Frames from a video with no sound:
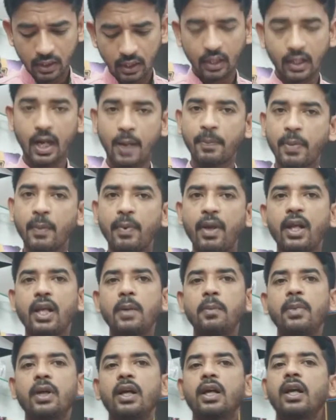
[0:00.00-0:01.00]
अगर आपका
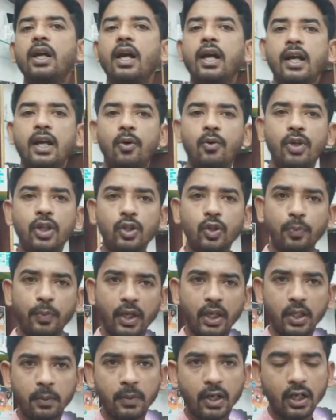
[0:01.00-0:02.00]
पेटीएम के अकाउंट है तो
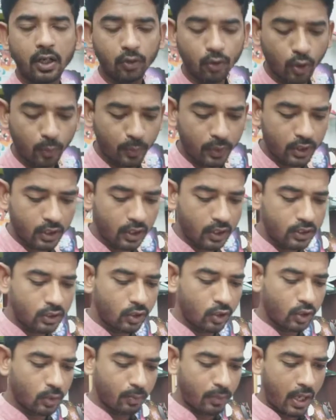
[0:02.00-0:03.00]
पेटीएम अकाउंट को ओपन कर
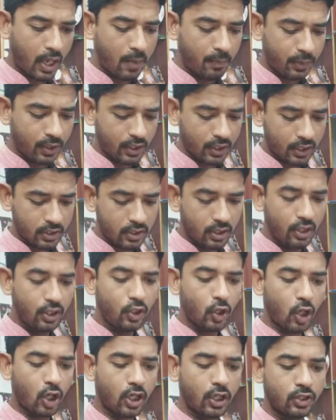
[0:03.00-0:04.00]
लीजिए और वहाँ पर देखिए थ्री
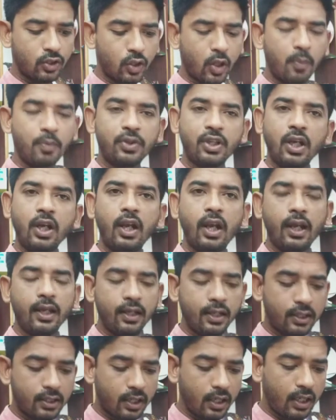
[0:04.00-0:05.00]
डॉट जो हम थ्री
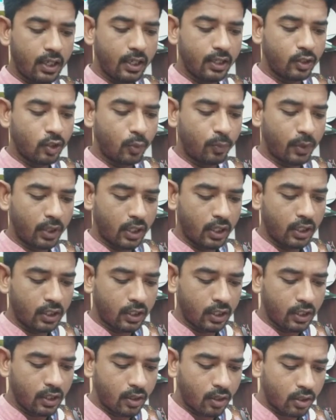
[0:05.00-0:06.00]
लाइन है थ्री लाइन के ऊपर क्लिक
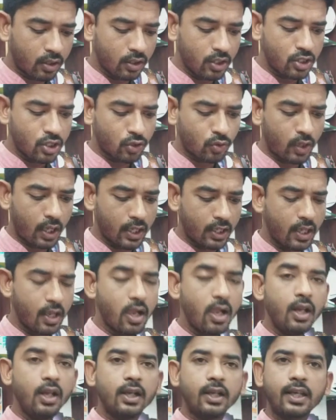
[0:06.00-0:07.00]
करिए और नीचे थोड़ा आइए
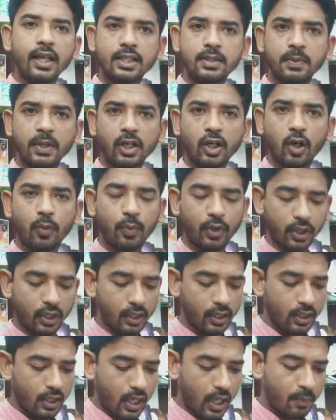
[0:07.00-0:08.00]
कैशबैक का ऑफर है
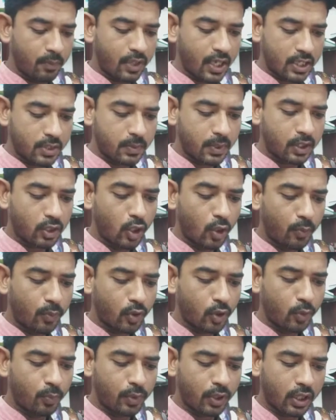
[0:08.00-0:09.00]
हम कैशबैक का
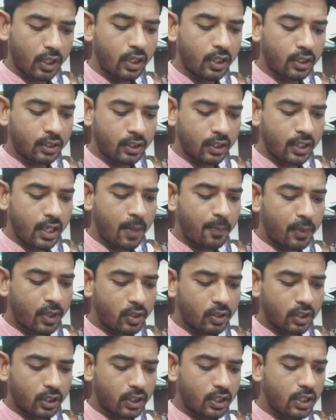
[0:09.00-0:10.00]
ऑफर ऊपर क्लिक करते हैं यहाँ
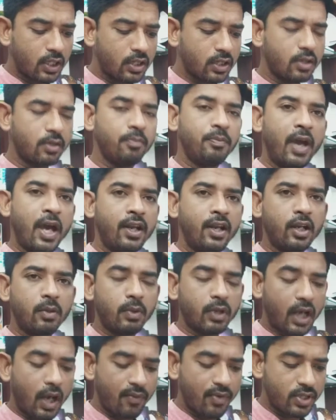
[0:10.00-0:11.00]
पर देखिए बैनर
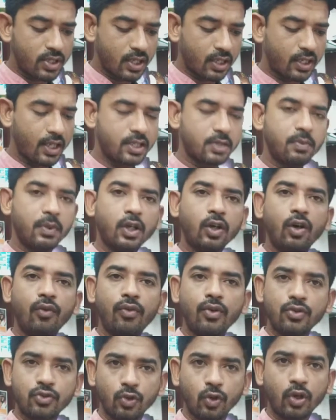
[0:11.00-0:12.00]
में काफ़ी सारे कैशबैक
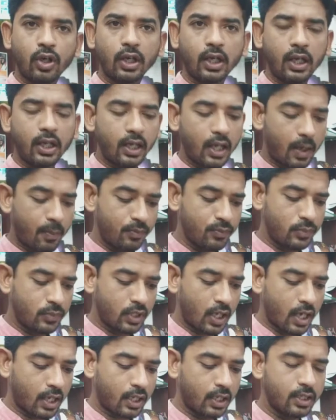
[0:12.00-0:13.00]
ऑफर शो कर रहा है आप
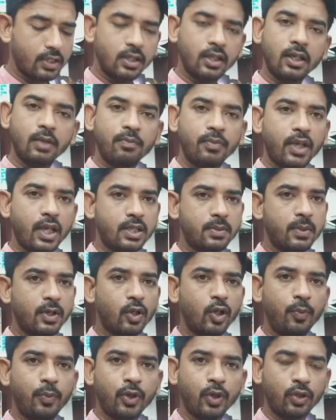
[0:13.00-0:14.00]
जाकर
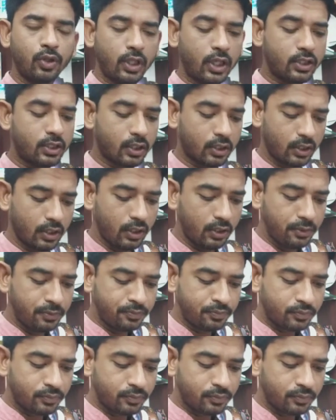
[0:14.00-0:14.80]
कैशबैक ऑफर को देख सकते हैं